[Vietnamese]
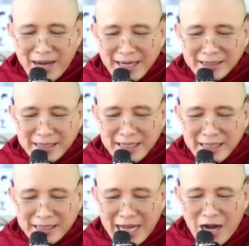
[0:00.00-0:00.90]
bạc
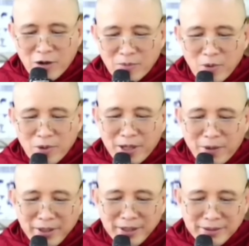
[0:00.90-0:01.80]
tiền nào mua
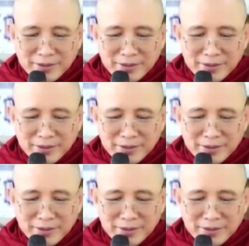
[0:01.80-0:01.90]
nổi